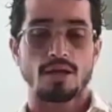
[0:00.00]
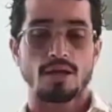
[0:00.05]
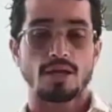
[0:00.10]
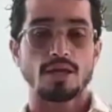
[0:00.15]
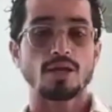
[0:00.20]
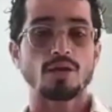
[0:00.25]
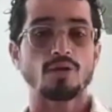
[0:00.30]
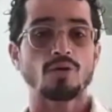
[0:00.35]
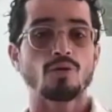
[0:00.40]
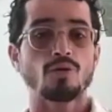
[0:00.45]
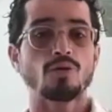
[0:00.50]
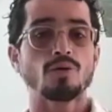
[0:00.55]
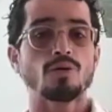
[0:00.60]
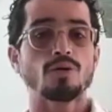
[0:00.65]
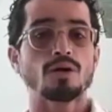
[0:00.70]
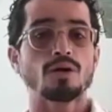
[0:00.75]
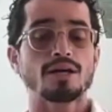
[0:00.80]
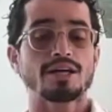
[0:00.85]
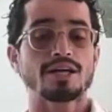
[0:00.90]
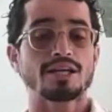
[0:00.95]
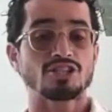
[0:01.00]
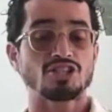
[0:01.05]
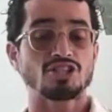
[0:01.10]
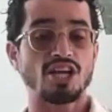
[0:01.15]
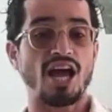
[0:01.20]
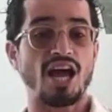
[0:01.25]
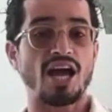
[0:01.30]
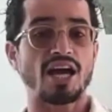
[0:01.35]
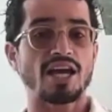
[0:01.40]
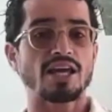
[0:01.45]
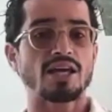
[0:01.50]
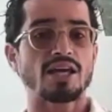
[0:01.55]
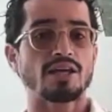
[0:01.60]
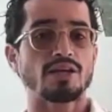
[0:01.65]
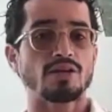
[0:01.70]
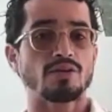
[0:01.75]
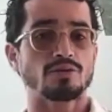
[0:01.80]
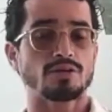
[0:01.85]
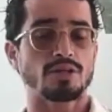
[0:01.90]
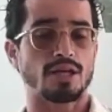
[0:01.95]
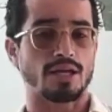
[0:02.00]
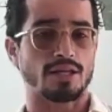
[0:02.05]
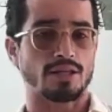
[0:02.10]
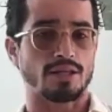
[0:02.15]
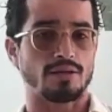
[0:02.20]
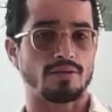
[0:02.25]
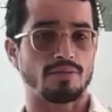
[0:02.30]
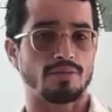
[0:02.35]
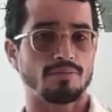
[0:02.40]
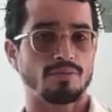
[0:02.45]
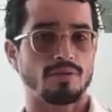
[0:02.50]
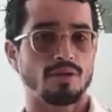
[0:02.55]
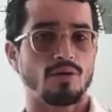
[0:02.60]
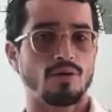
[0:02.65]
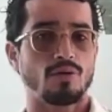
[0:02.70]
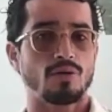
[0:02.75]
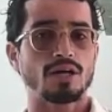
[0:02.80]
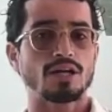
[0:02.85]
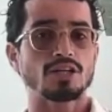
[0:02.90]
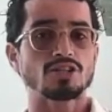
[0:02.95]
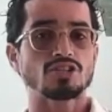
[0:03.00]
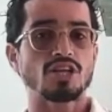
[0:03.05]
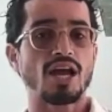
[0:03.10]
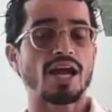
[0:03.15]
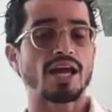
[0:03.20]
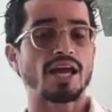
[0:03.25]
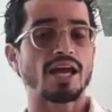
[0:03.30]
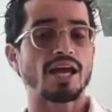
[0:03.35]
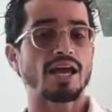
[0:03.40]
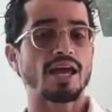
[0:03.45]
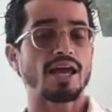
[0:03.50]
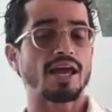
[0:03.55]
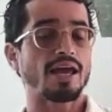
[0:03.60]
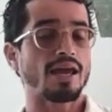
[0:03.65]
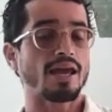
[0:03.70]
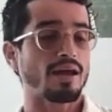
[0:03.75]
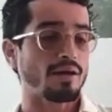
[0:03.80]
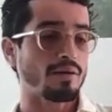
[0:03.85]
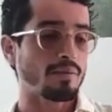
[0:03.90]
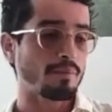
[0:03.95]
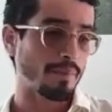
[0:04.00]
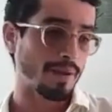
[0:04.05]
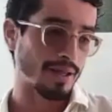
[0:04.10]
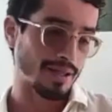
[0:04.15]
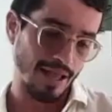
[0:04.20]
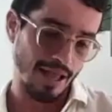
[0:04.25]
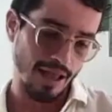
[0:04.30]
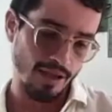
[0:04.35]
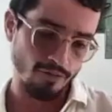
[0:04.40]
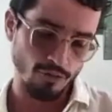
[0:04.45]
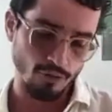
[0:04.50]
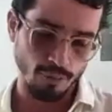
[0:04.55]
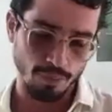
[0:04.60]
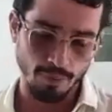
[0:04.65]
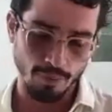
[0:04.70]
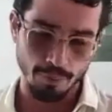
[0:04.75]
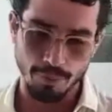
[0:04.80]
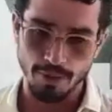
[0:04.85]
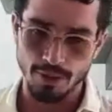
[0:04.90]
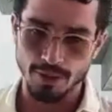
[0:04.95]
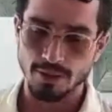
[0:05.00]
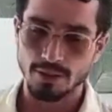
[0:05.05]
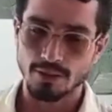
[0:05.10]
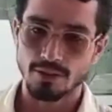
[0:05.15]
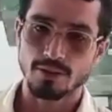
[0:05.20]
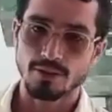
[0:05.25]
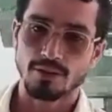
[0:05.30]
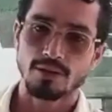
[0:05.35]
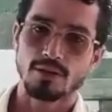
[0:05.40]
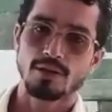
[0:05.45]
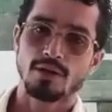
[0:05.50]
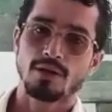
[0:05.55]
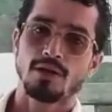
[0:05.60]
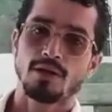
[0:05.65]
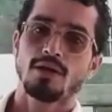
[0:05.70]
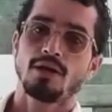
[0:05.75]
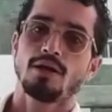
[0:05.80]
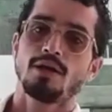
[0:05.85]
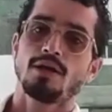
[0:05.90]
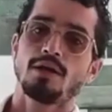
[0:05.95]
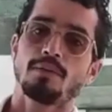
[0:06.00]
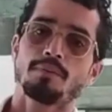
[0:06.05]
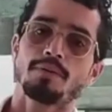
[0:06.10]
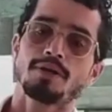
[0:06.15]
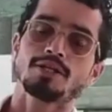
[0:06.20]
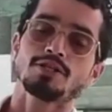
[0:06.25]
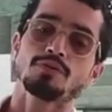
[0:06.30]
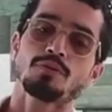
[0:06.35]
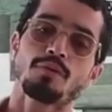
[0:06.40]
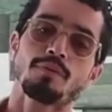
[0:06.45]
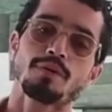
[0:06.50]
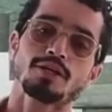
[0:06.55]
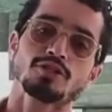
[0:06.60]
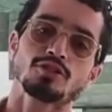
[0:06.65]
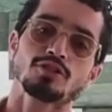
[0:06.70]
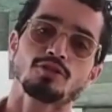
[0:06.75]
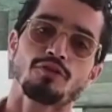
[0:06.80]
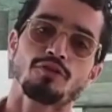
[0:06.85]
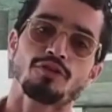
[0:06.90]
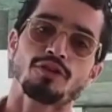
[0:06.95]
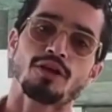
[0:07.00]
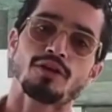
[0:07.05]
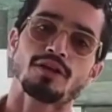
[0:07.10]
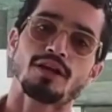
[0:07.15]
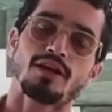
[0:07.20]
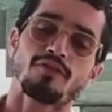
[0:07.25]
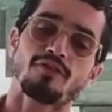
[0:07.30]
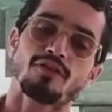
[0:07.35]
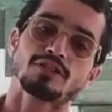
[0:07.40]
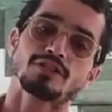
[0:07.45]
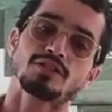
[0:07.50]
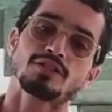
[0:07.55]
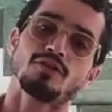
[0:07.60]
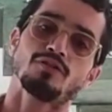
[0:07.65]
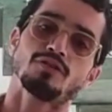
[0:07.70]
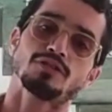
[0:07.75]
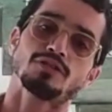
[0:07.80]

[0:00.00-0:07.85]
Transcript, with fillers: E o Kashaya e o Tikta. O Kashaya é benéfico para o Pita. Principalmente no final da refeição,